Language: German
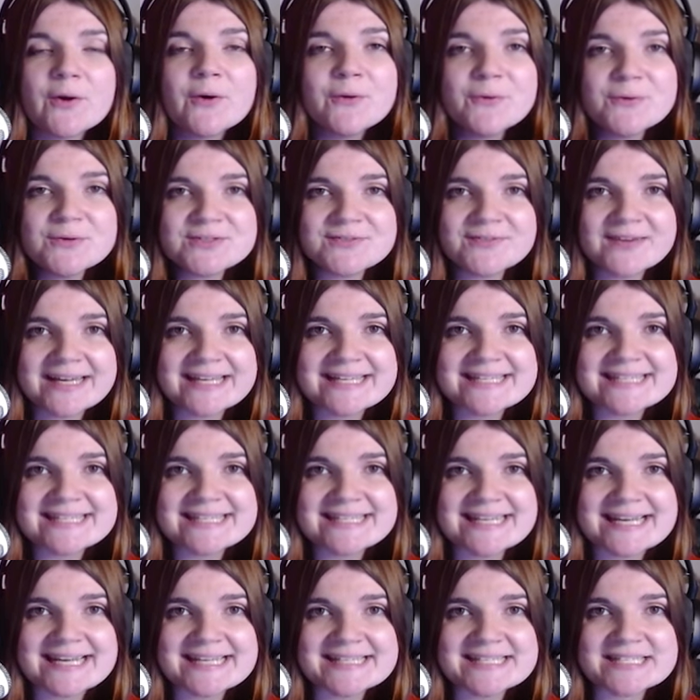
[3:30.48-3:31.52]
Und während
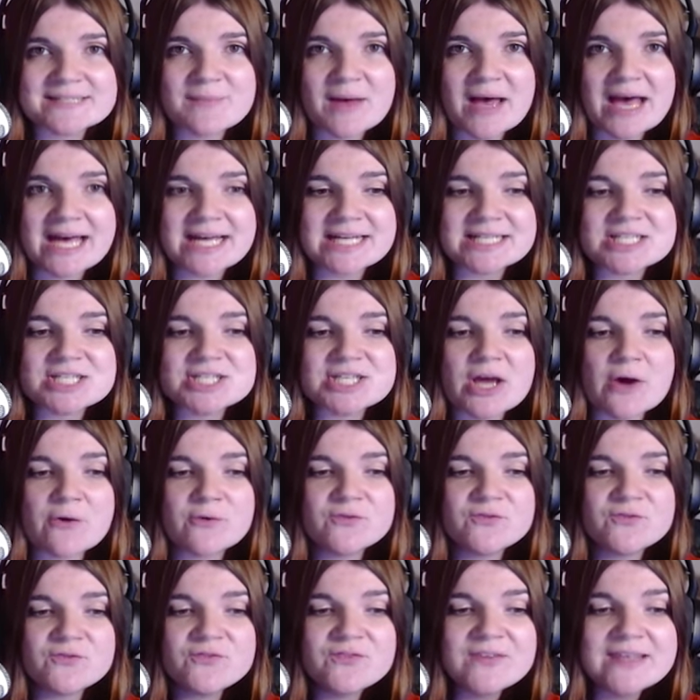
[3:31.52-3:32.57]
sie das macht,
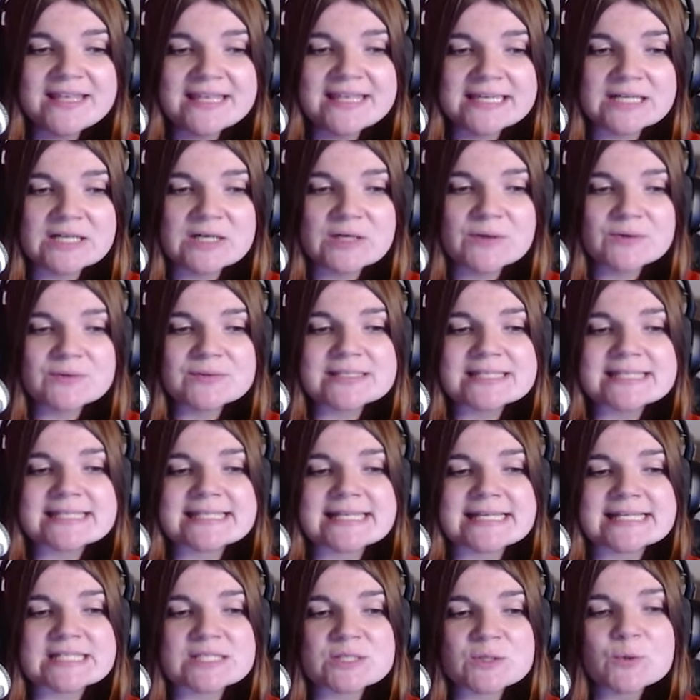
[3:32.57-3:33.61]
schauen wir uns
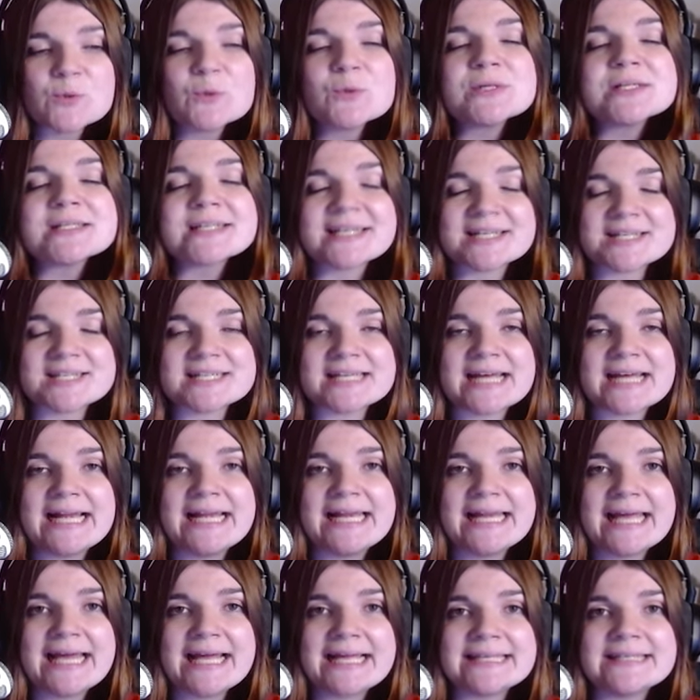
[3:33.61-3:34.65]
das Ultra
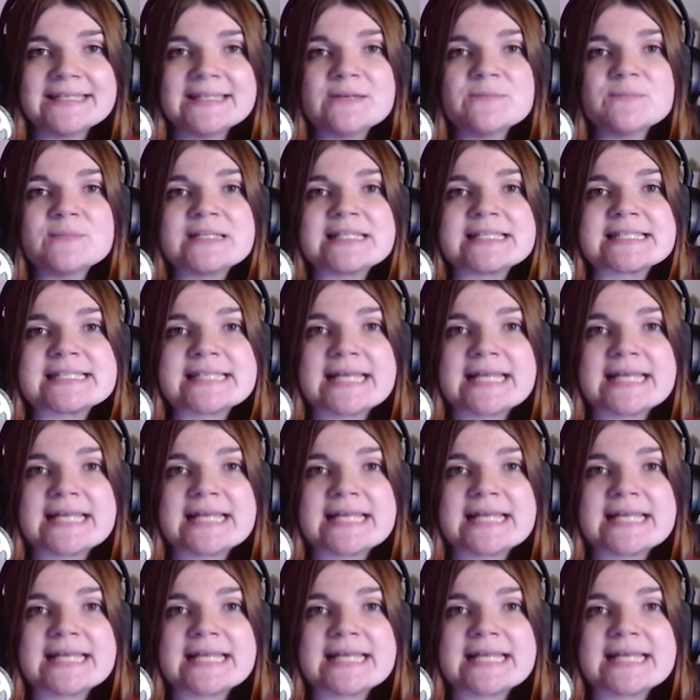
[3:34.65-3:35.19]
Ultraschallergebnis